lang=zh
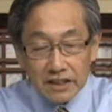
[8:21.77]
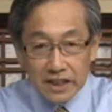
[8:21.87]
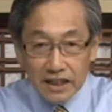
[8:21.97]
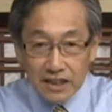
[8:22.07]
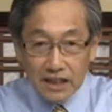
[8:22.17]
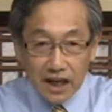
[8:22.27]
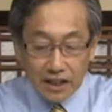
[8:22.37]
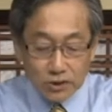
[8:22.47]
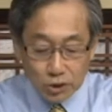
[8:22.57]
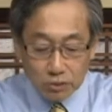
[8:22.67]
给人家
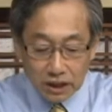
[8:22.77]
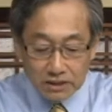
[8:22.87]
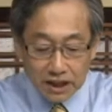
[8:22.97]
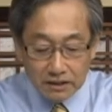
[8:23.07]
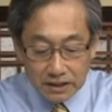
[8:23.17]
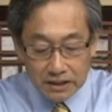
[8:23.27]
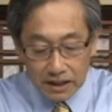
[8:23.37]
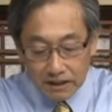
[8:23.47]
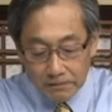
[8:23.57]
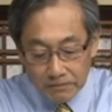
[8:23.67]
感受到上帝的
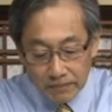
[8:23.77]
爱。